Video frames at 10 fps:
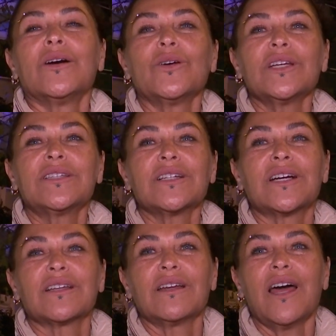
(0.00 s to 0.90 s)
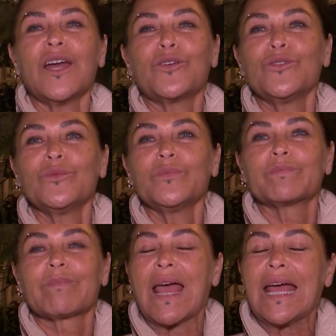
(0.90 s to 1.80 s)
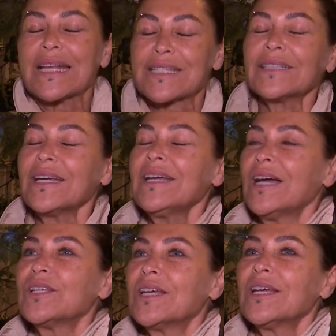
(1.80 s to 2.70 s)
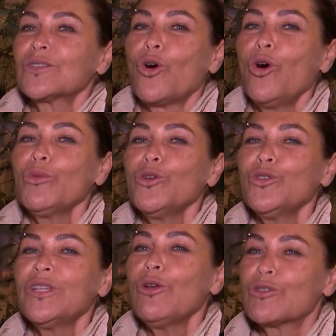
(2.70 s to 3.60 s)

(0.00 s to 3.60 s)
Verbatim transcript: o yeteri kadar her gün Zaten yani doğum günü değil,